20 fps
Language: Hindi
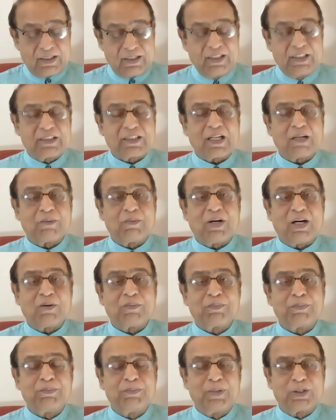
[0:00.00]
तीसरा
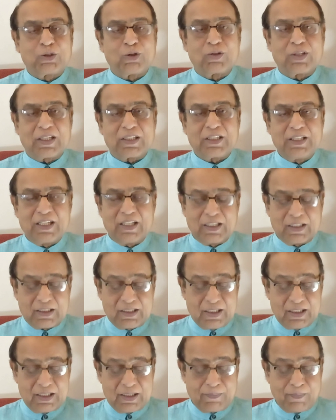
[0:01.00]
भाव मिथुन राशि का
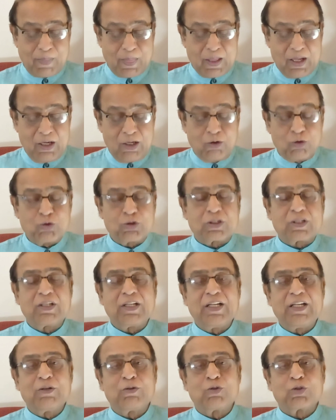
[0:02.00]
आता है
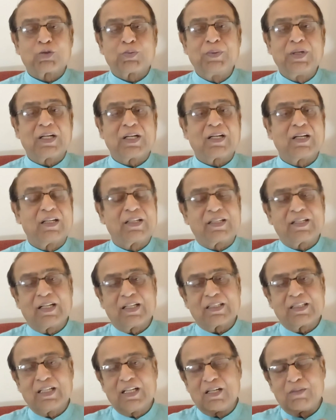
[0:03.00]
उसके उसमें कंठ
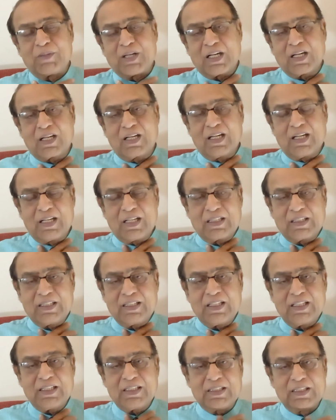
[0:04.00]
आता है हमारा गला
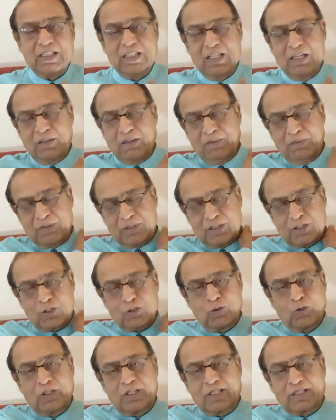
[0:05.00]
आता है
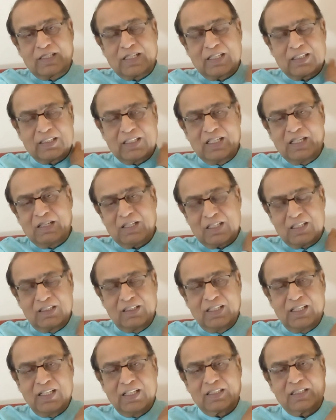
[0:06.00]
शोल्डर्स आते हैं
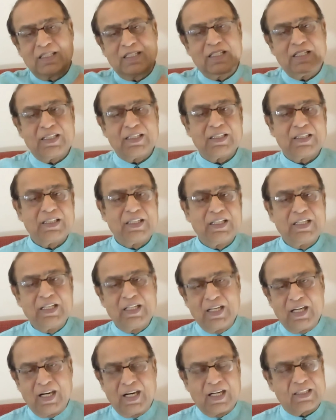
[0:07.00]
कंधे आते हैं
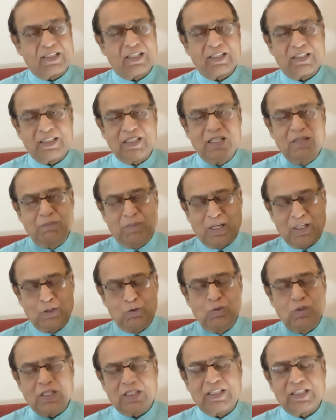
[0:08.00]
हाथ आते हैं
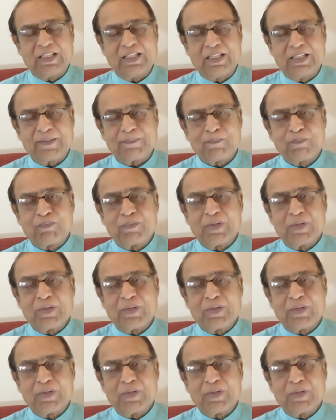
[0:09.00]
बाजू आते हैं